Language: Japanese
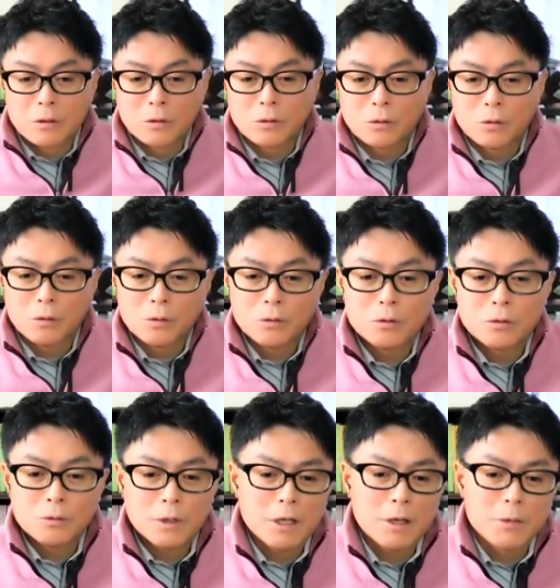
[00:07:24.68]
ちょっと頭数
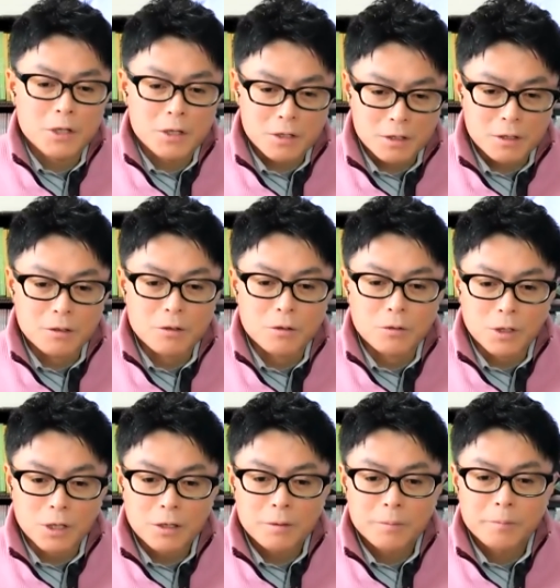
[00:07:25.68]
は寂しいですよ
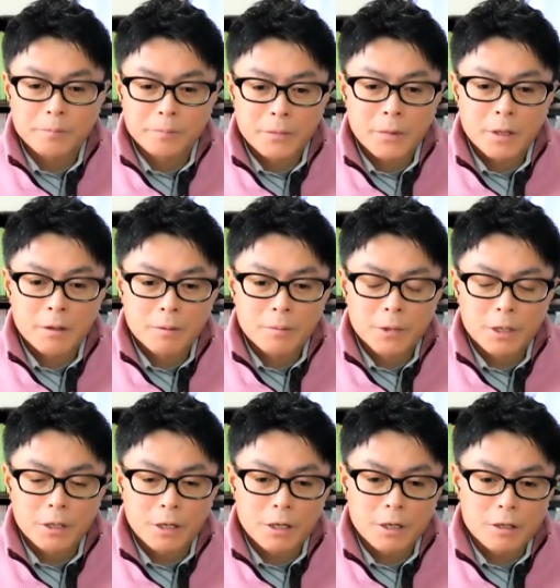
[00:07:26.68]
ね。
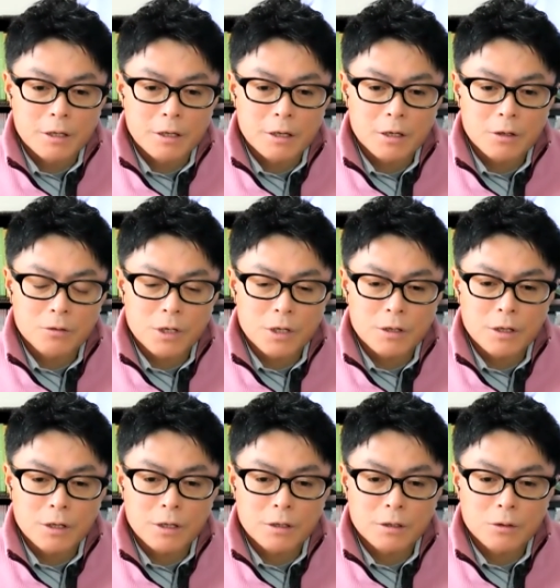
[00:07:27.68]
だから JRA
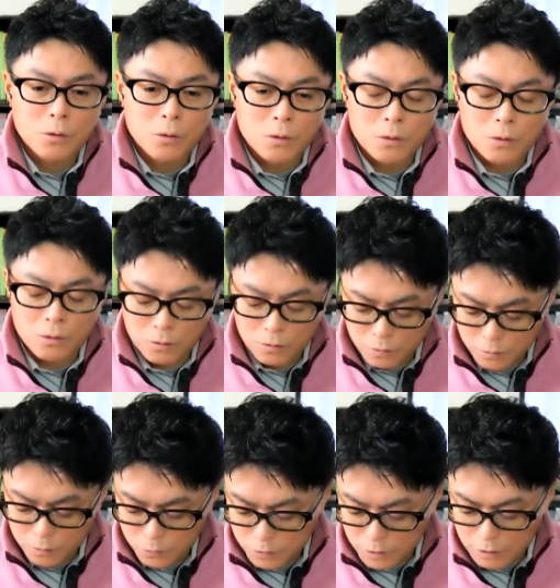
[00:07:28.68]
勢と
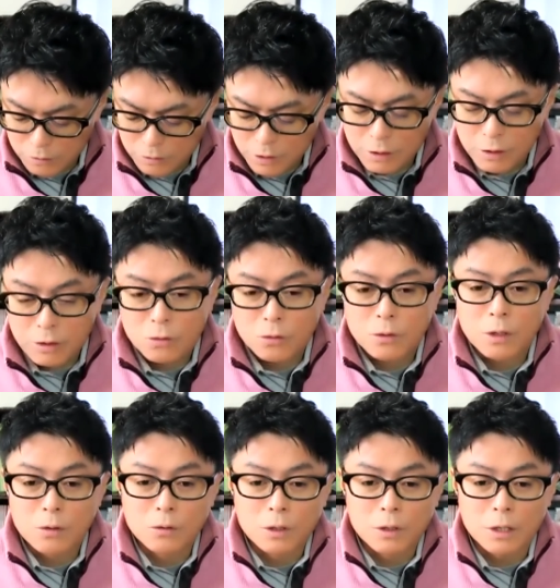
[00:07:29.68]
もう
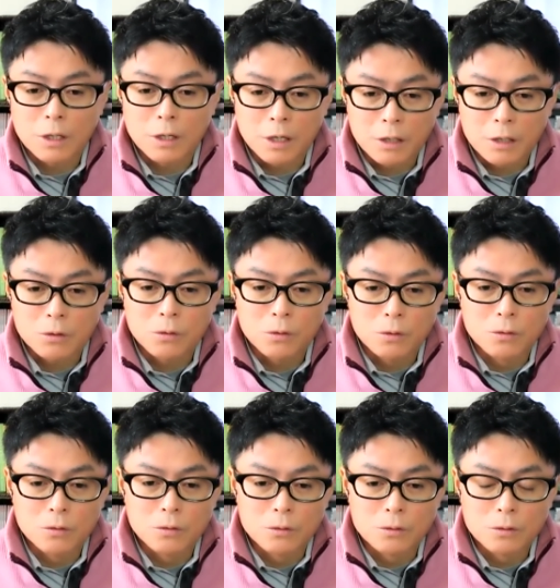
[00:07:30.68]
サルサディオーネの戦いと
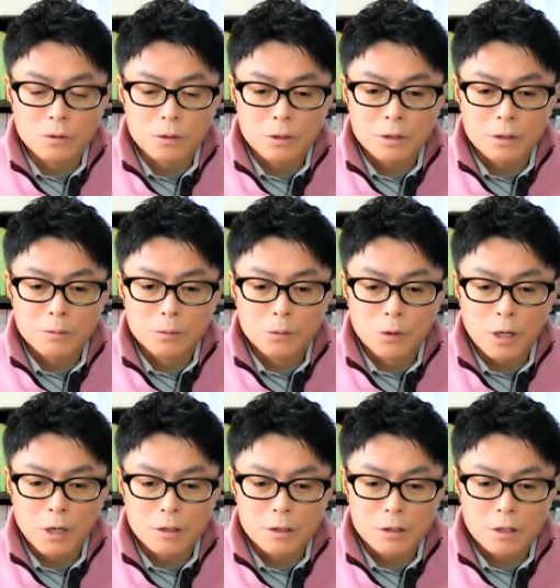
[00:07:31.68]
いう、もう
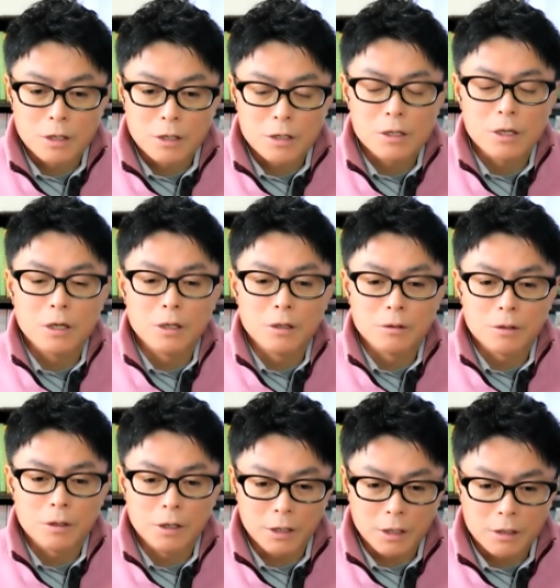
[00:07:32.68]
感じでいいんじゃないで
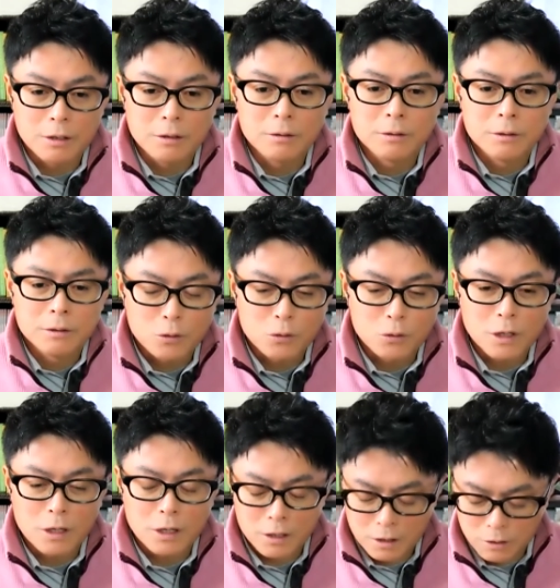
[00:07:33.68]
すかね。その
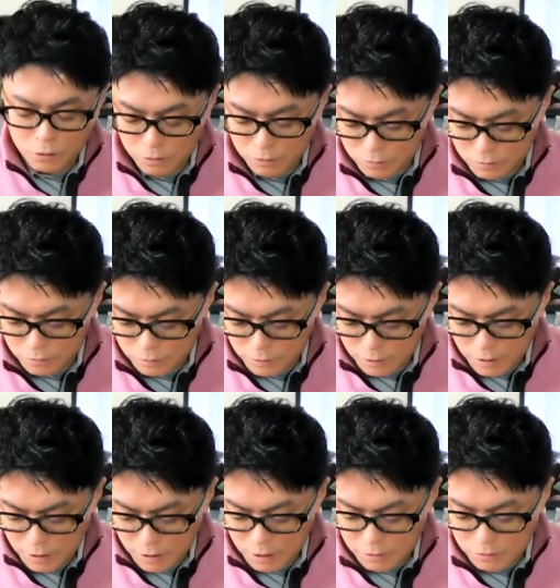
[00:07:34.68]
中でその
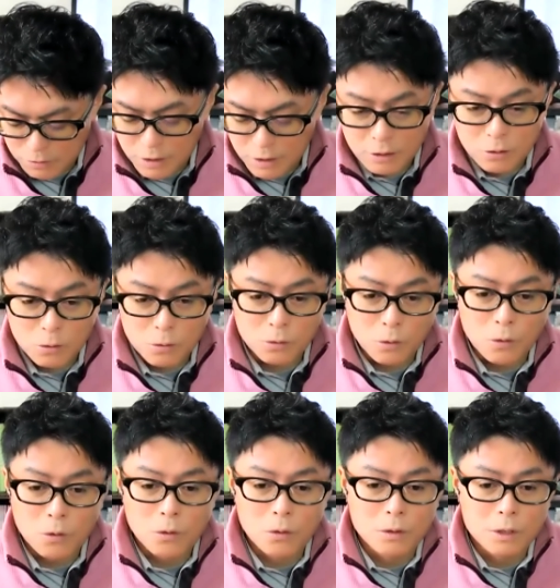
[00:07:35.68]
初ダート
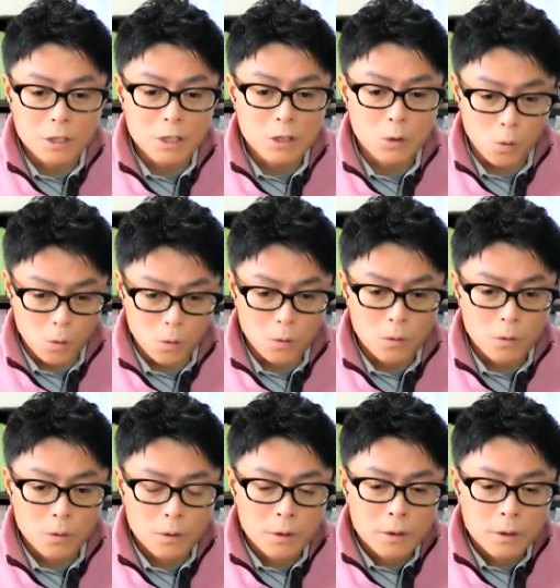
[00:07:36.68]
の2頭、